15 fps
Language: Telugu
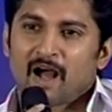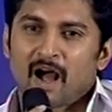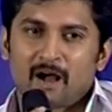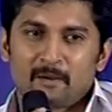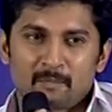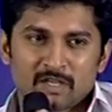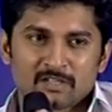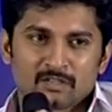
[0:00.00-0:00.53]
ఆ
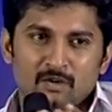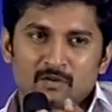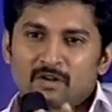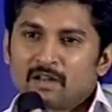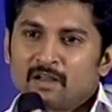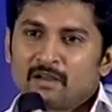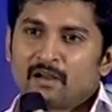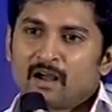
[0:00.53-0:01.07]
మధ్యలో
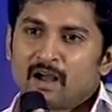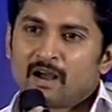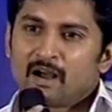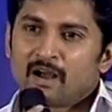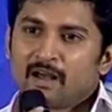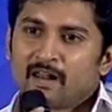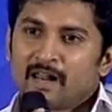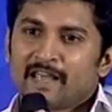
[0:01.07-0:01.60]
ఉన్న
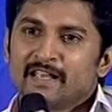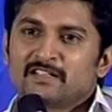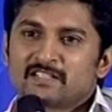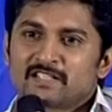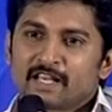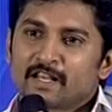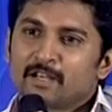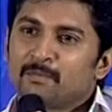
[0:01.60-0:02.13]
ఆ లైన్స్
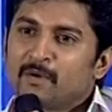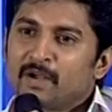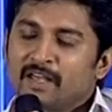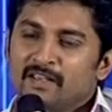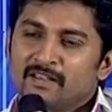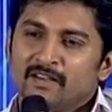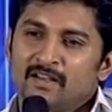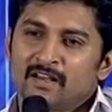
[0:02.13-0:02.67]

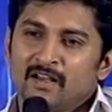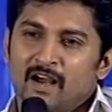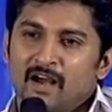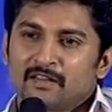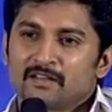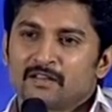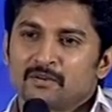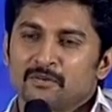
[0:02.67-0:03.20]
చెరిగిపోయాయి
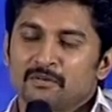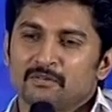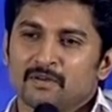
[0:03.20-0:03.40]
అందరూ